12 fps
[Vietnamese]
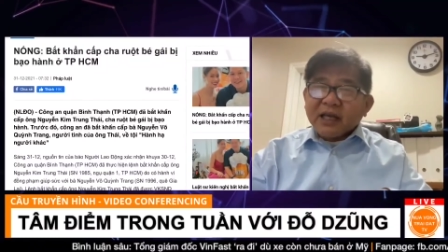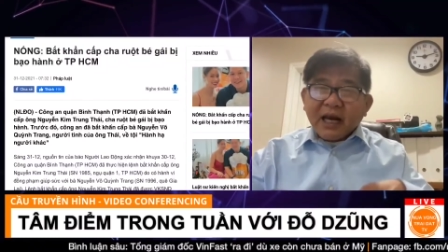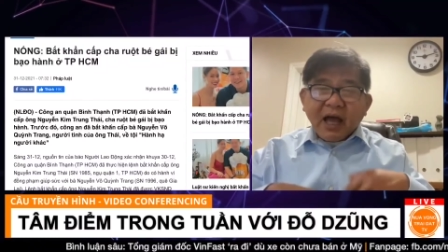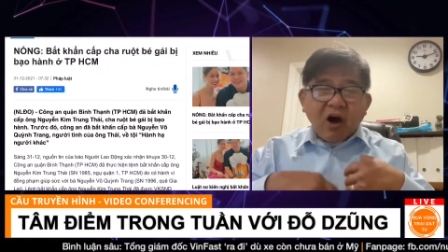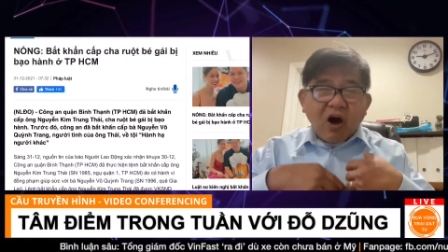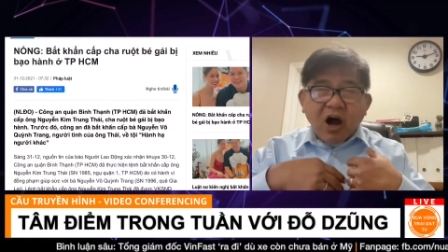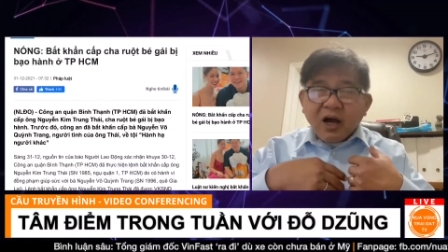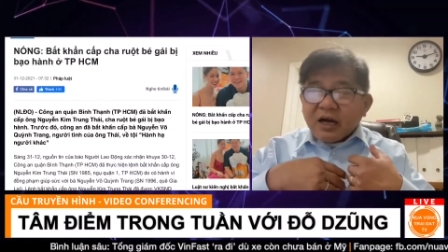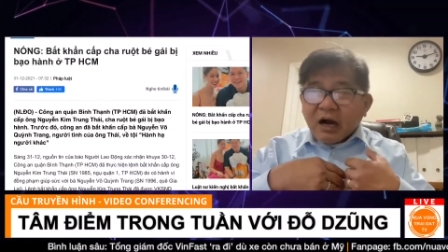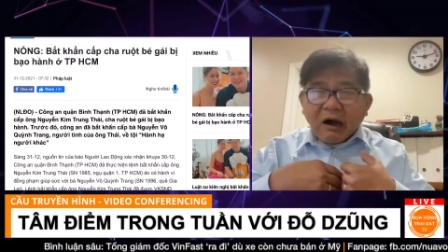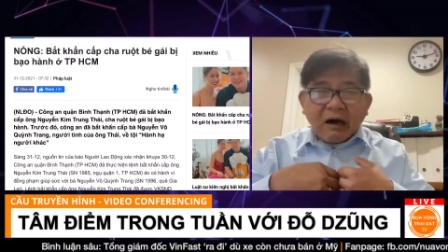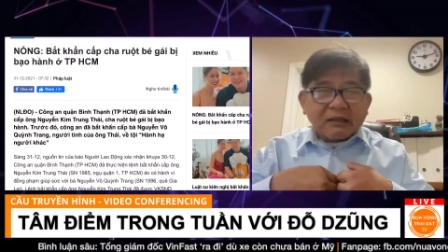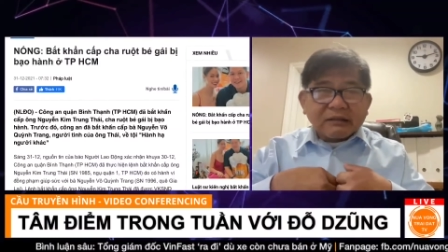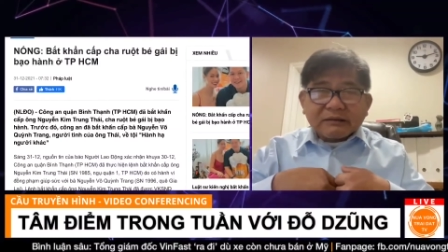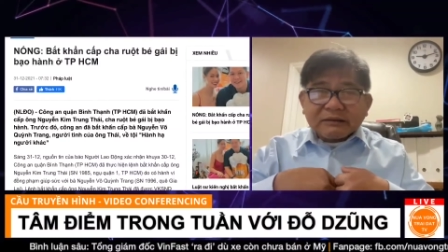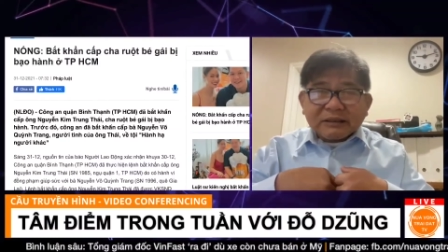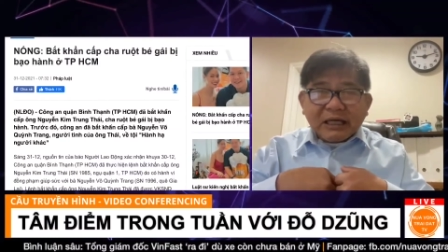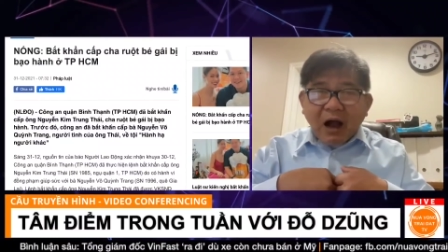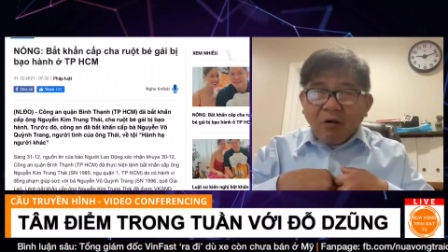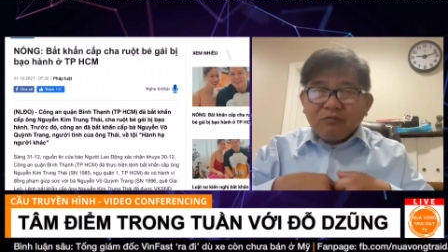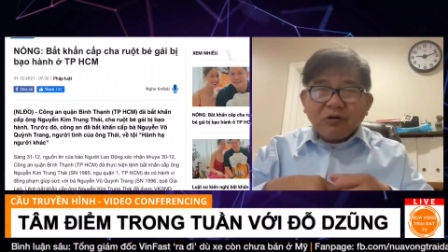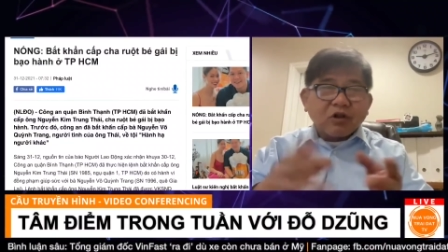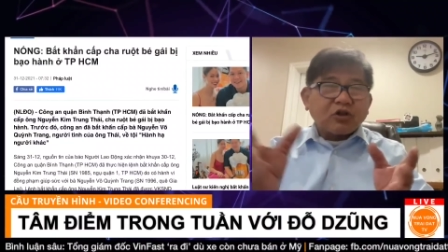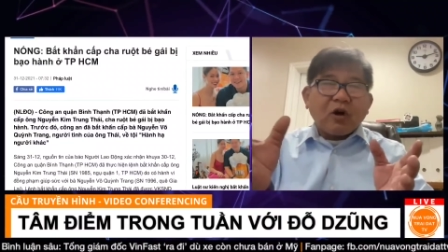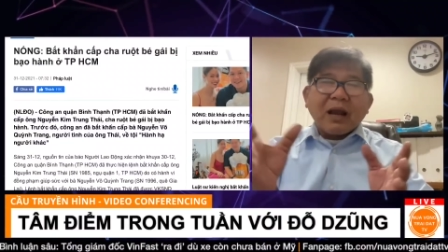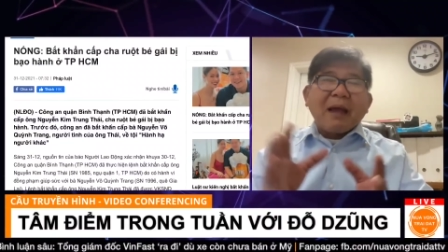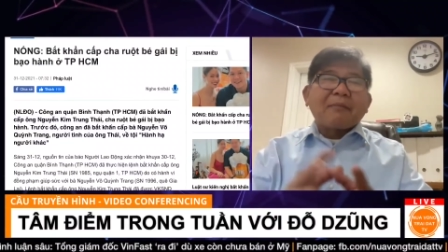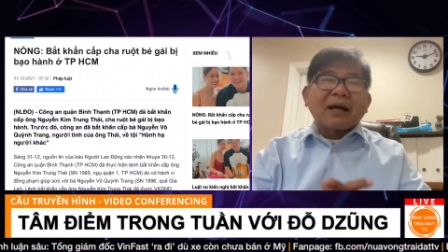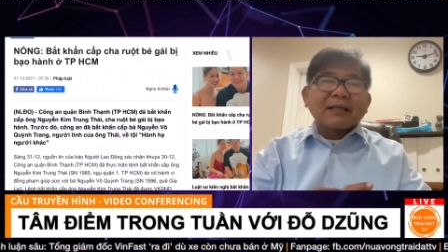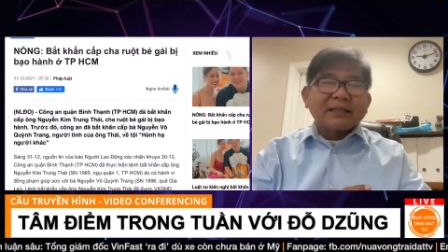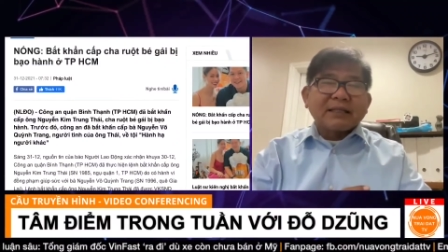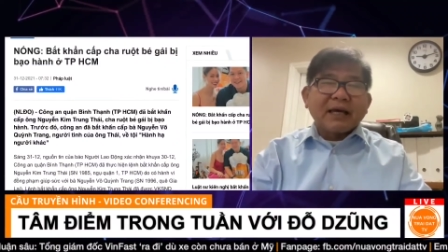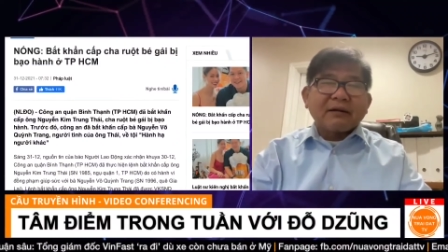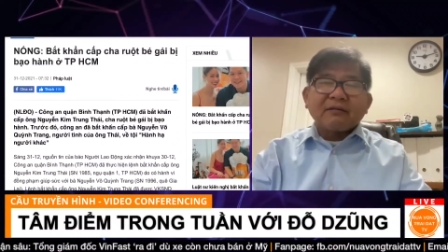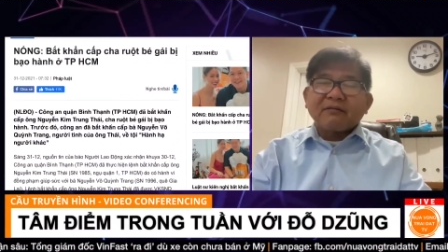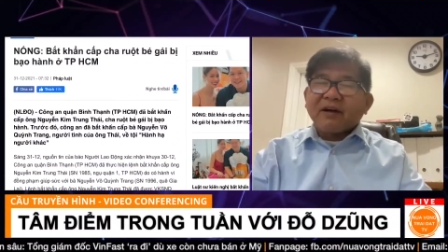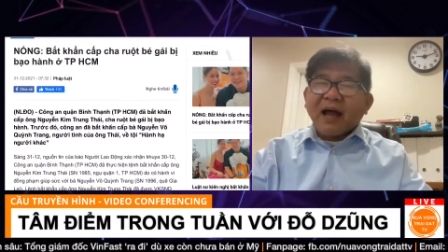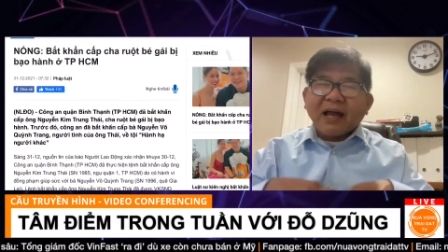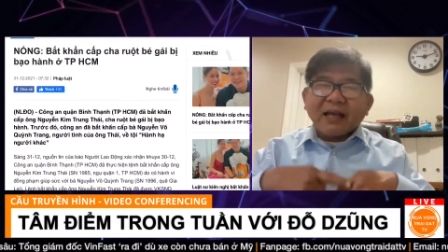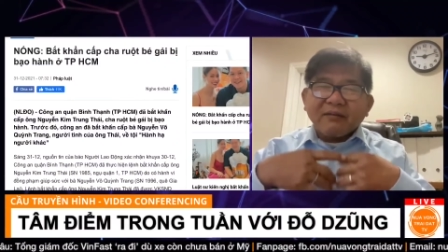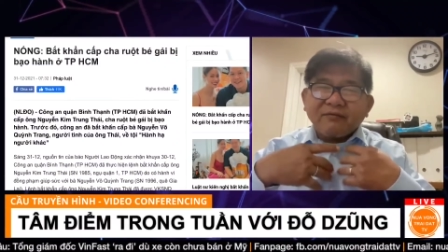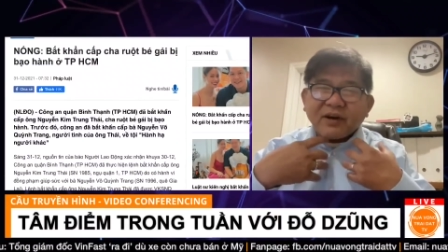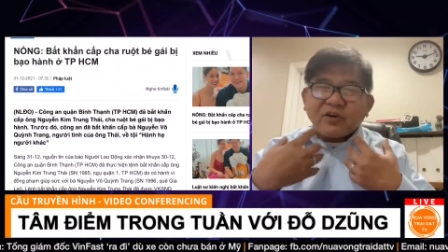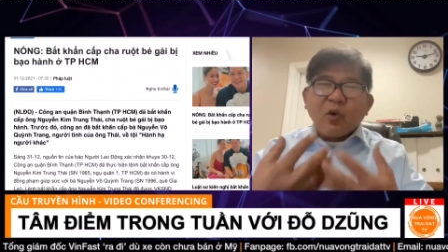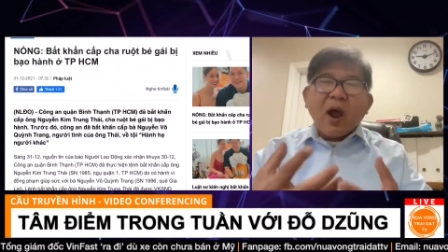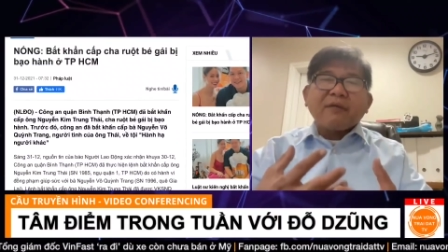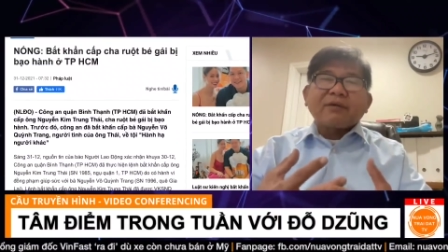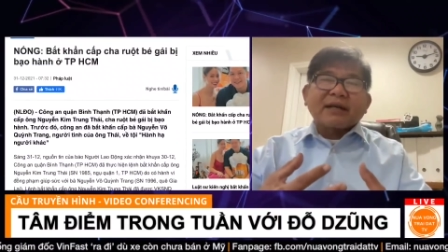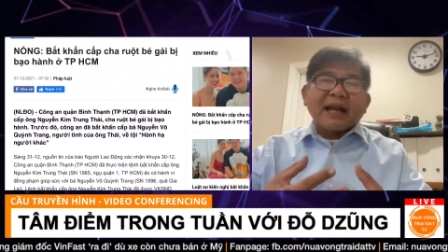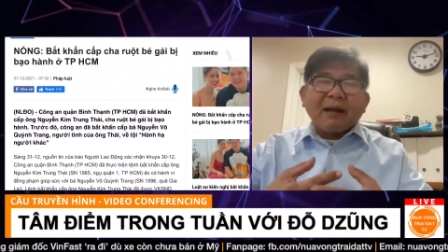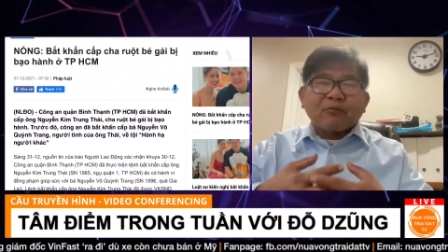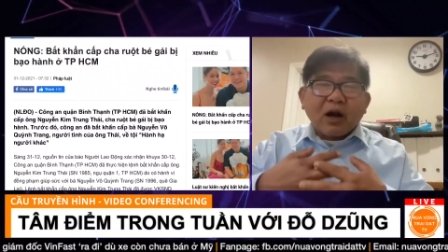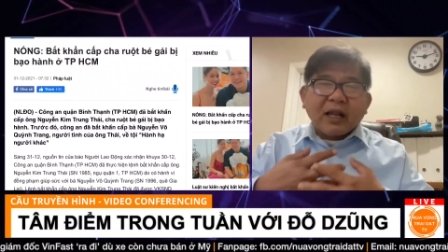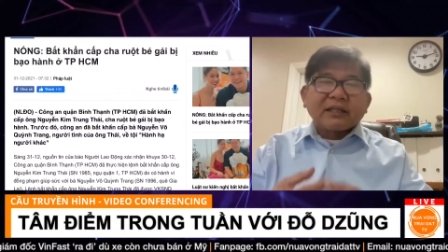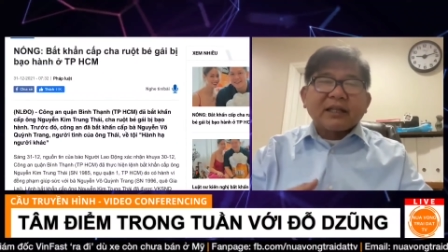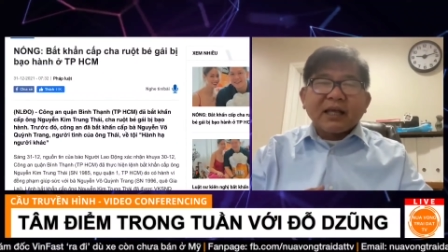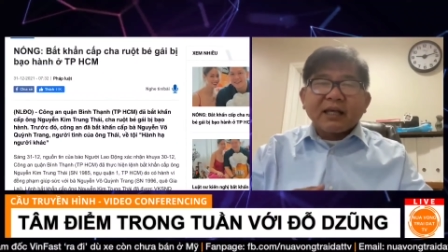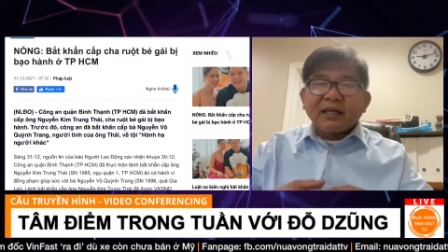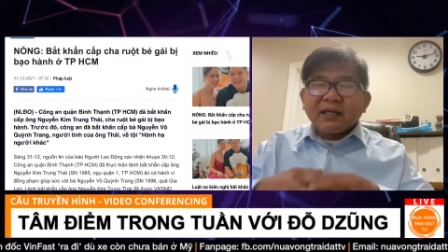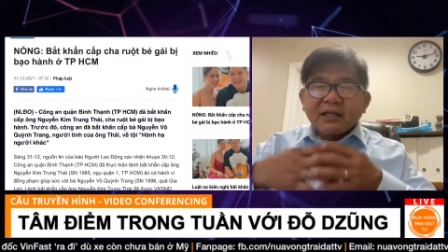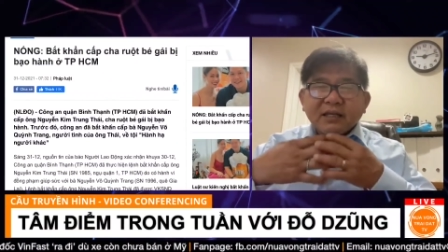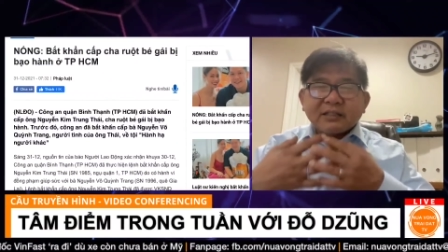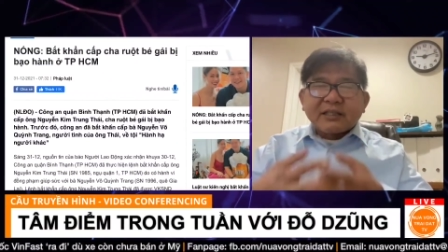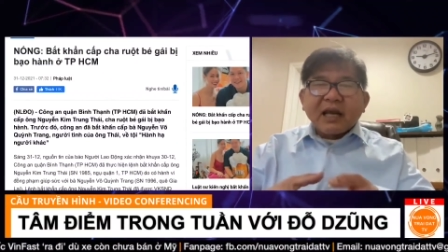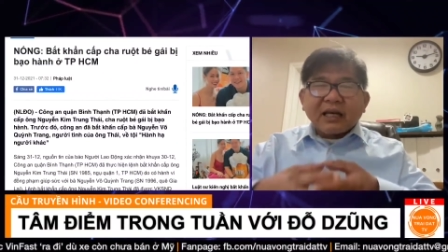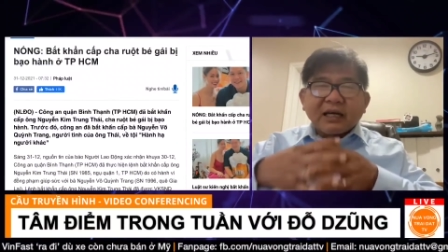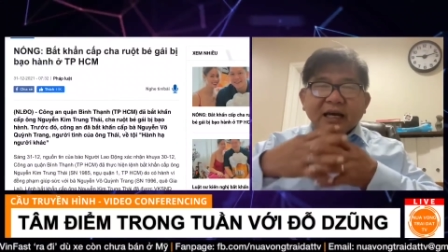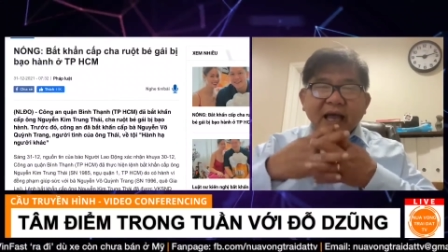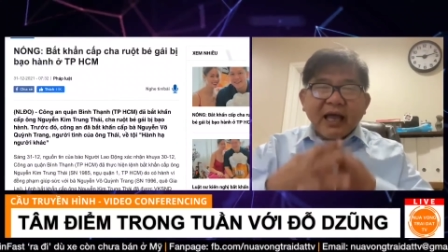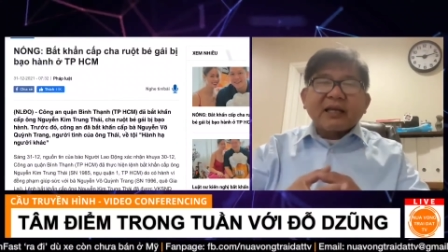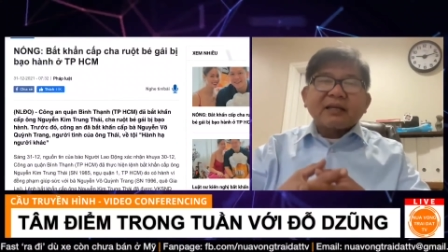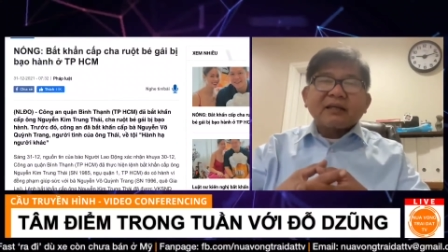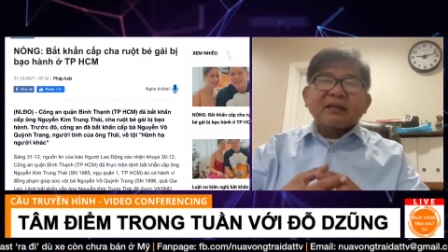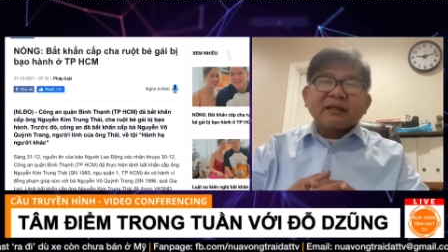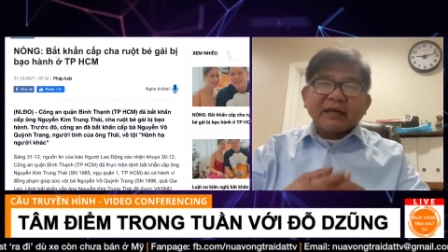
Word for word: nghĩa là họ họ không có cho làm một cái gì hết và cái văn hóa Việt Nam nó lại thế chết là hết